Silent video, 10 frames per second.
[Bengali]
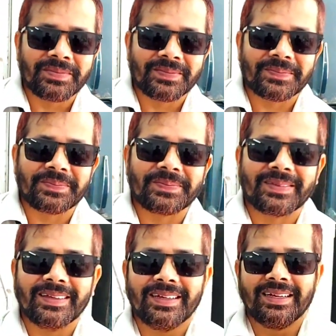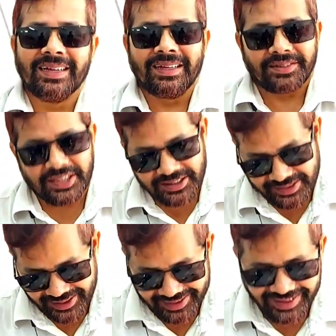ভাই ভালো থাকবেন জি
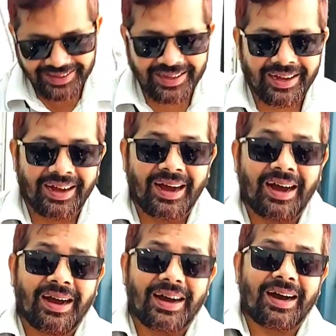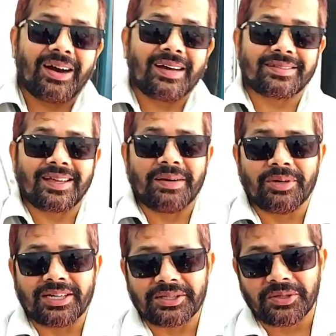ইনশাআল্লাহ আসসালামু আলাইকুম
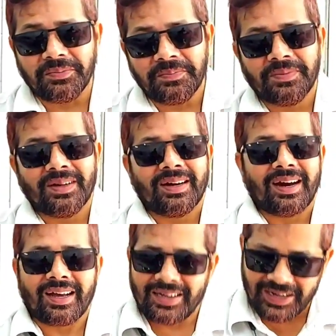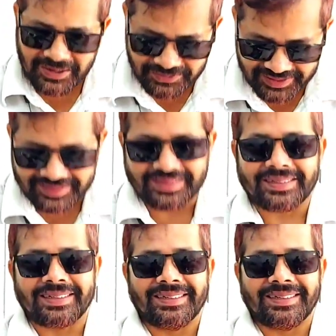আসসালামু আলাইকুম আল্লাহ হাফেজ